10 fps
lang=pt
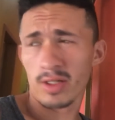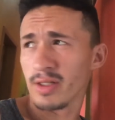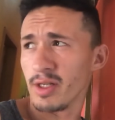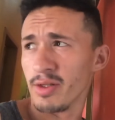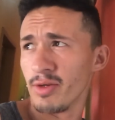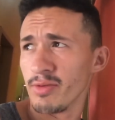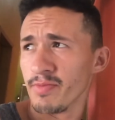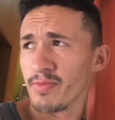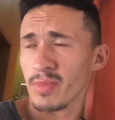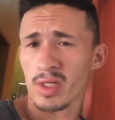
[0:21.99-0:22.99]
Entendeu?
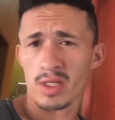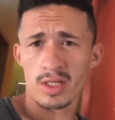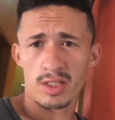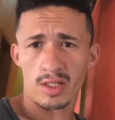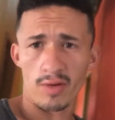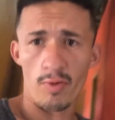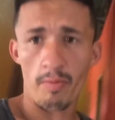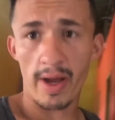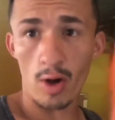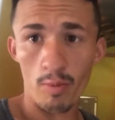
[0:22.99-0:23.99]
Então vou
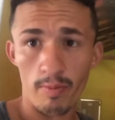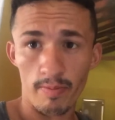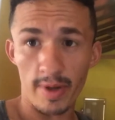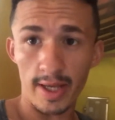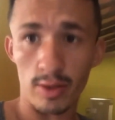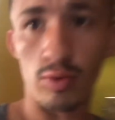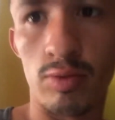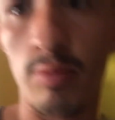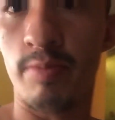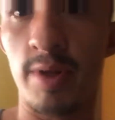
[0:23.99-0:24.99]
pegar o preto,
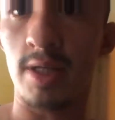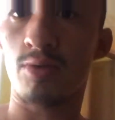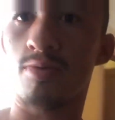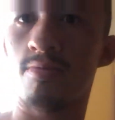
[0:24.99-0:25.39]
um preto,